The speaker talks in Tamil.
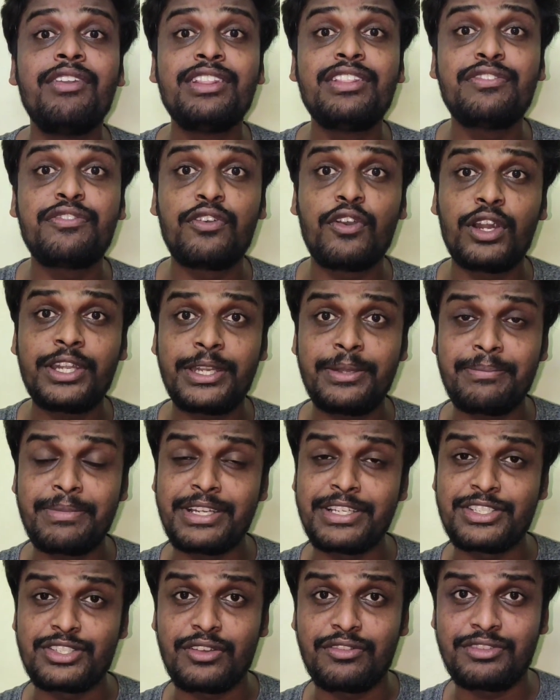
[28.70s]
வித் ஃபார்ட்டி
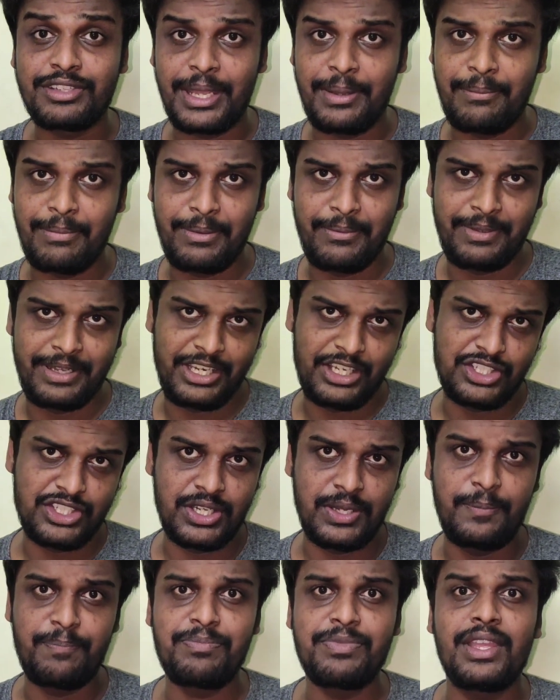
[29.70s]
மினிட்ஸ் ஆஃப் டைம்
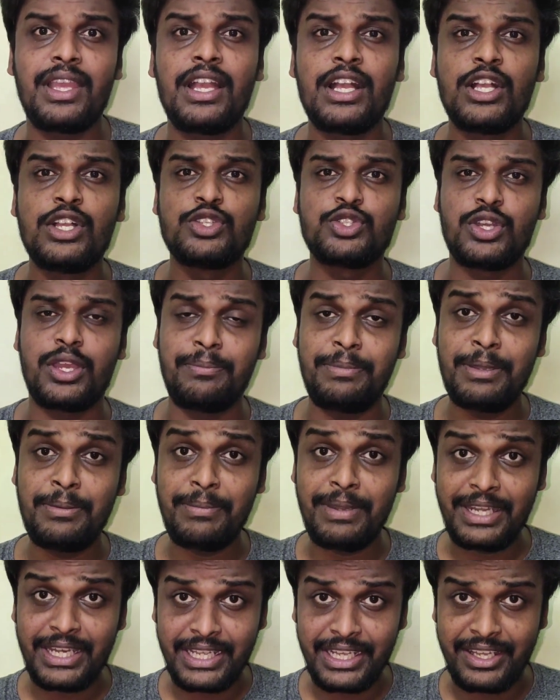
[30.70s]
லிமிடேஷன் ஸோ எப்படி
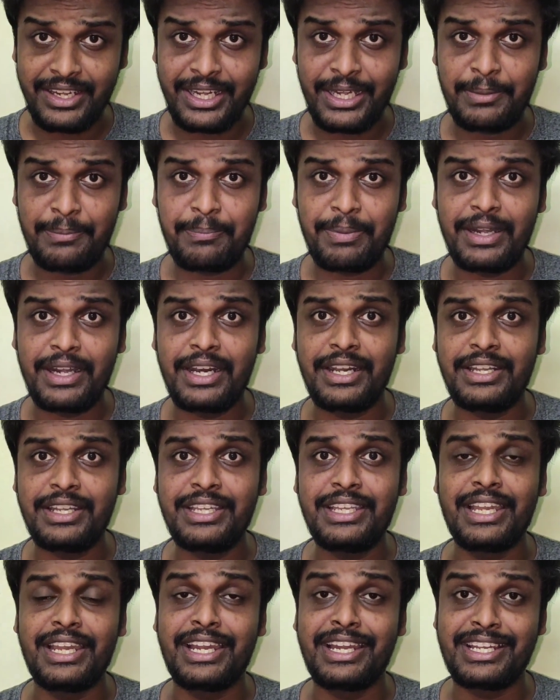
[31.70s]
மீட்டிங் கிரியேட்
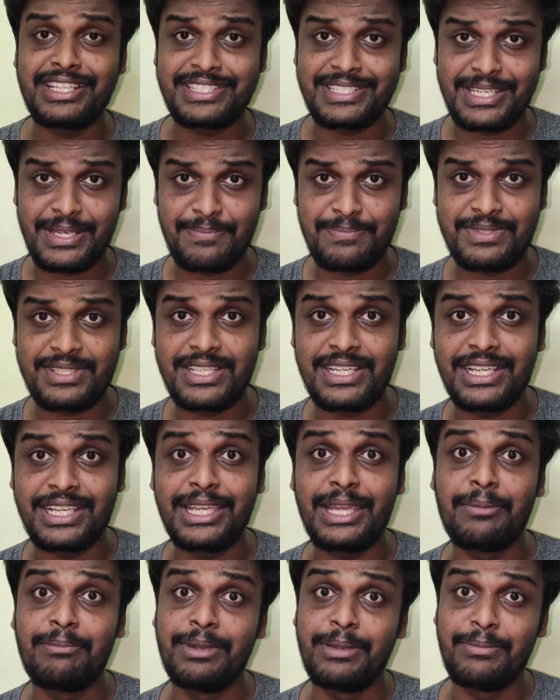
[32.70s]
பண்ணுறது என்னென்ன ஸ்டெப்ஸ்
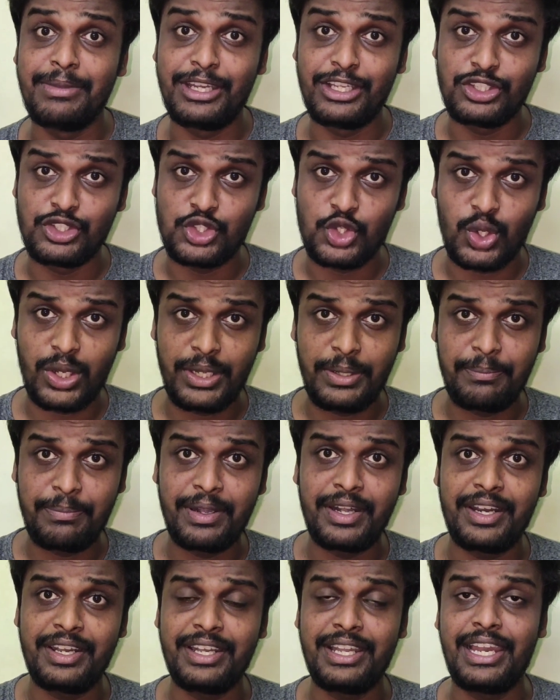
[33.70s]
இருக்குது எப்படி மீட்டிங் ஜாயின்
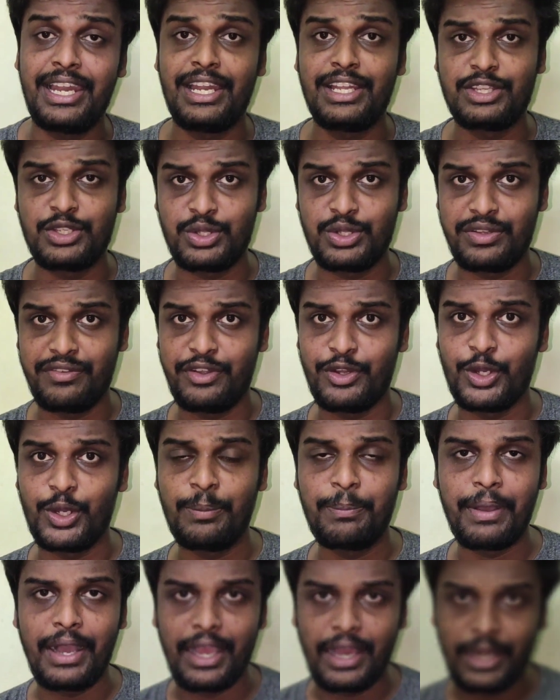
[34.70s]
பண்ணுறது எல்லாத்தையும் இந்த
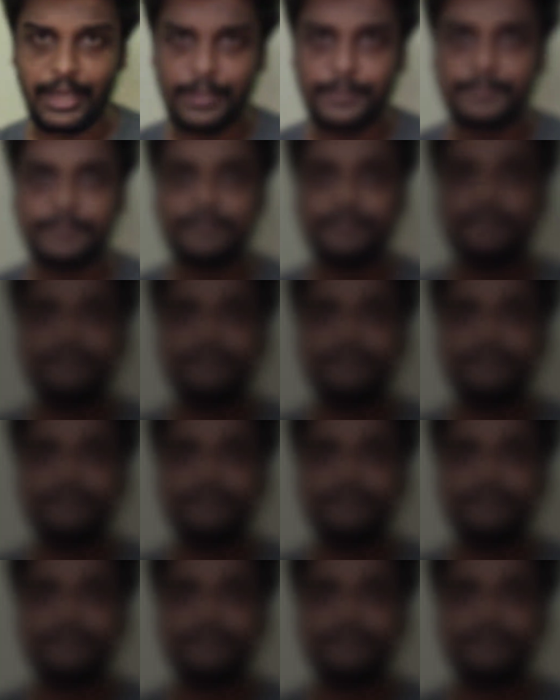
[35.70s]
வீடியோவில் பார்க்கலாம்